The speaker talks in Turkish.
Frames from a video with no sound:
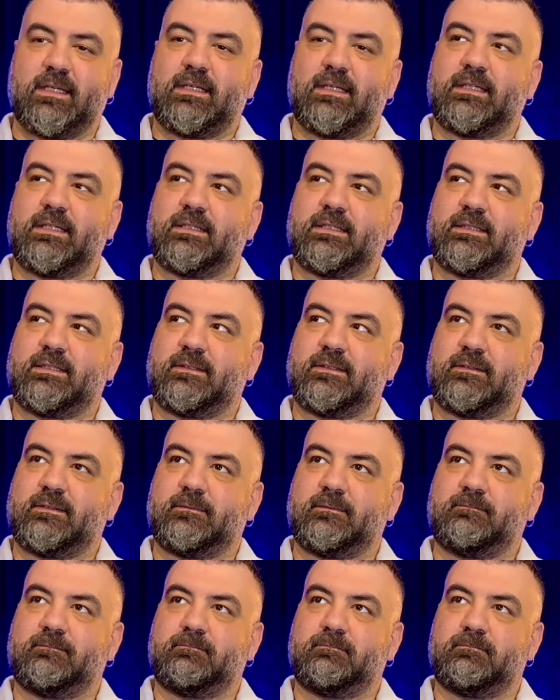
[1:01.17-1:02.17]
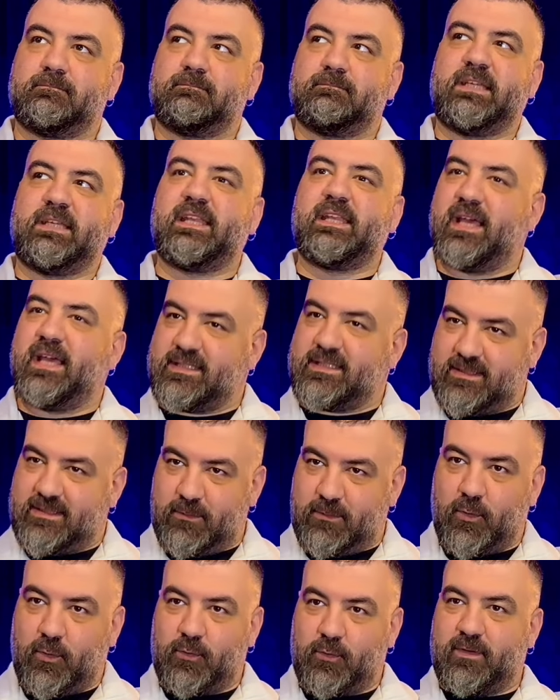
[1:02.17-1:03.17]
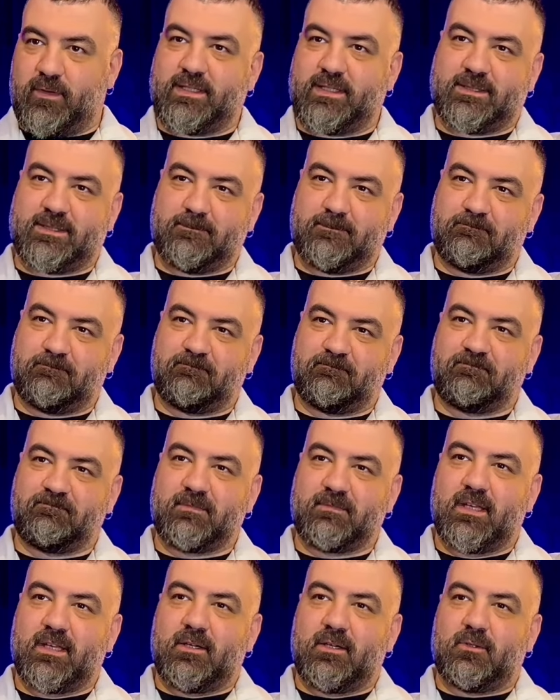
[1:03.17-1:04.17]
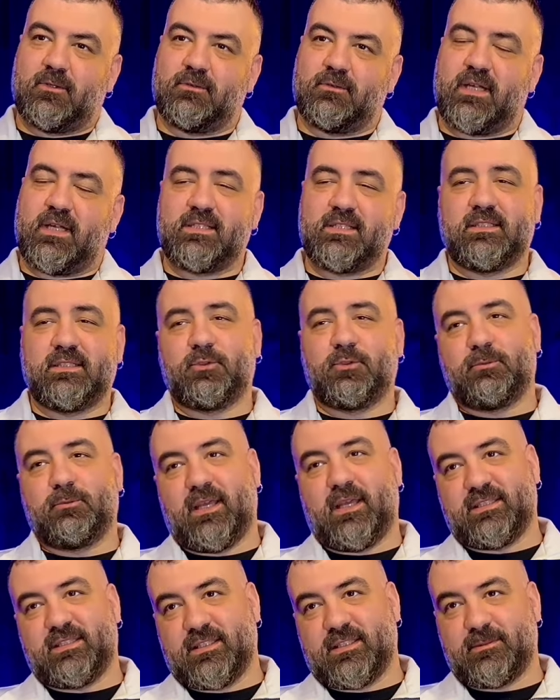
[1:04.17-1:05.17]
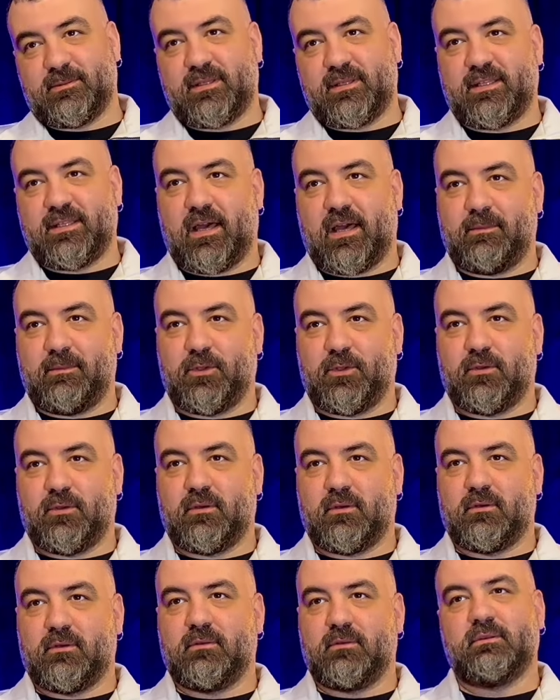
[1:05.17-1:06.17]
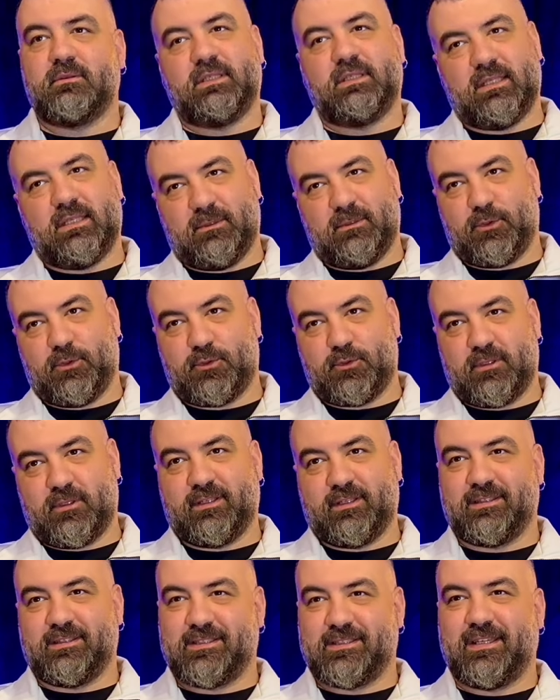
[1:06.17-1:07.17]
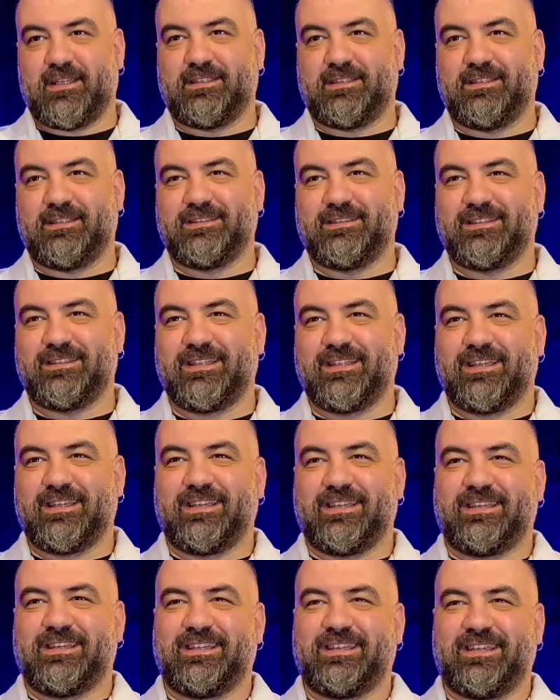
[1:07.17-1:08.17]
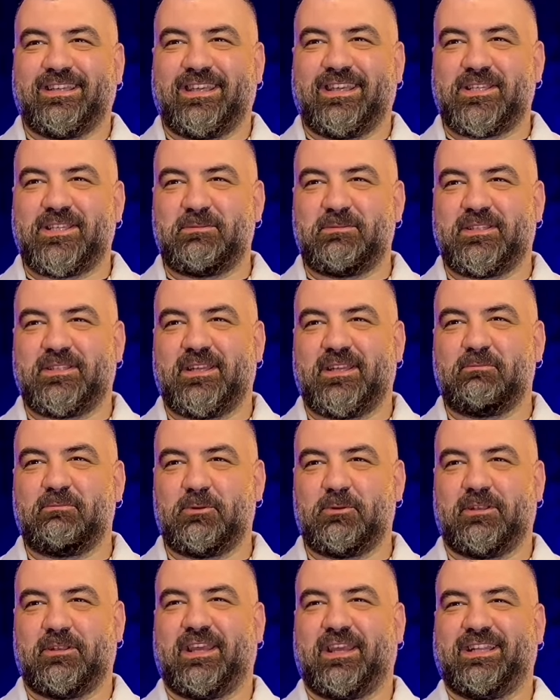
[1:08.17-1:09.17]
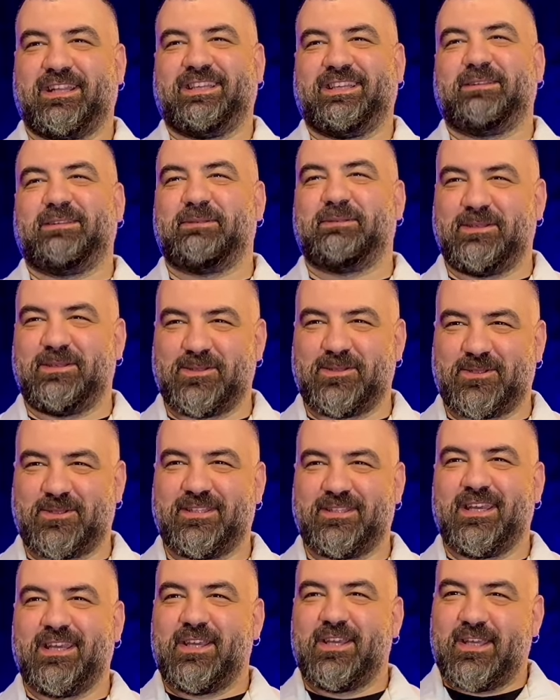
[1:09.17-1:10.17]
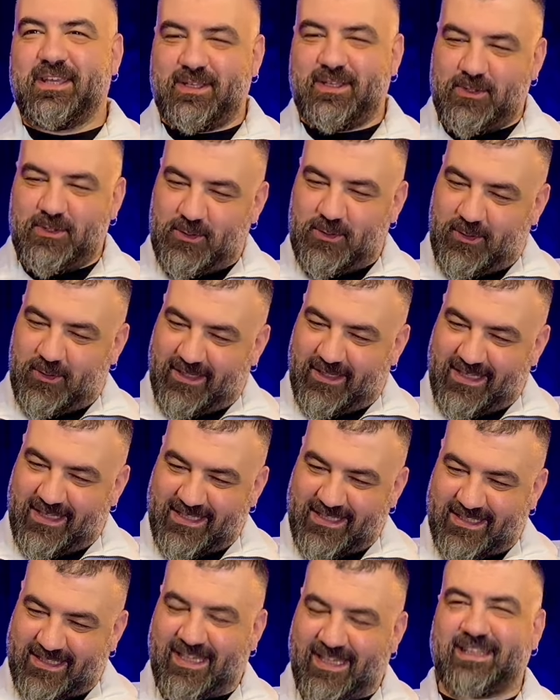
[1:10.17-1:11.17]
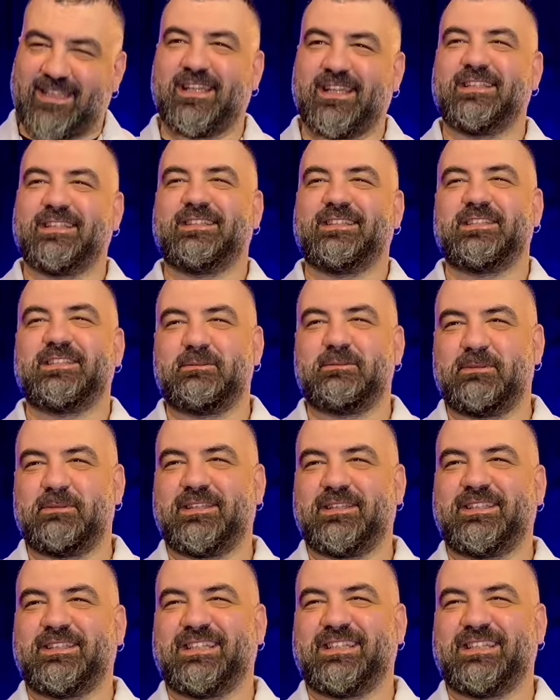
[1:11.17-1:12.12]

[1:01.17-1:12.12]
e, yeni yazdığım bir oyun var onun haricinde dublaj çalışmaları devam ediyor 20 küsür yıldır zaten ee, Evet. E, geçmişten bugüne kadar biliyorsun. E, şu kadarcıkken tanıdığın için beni.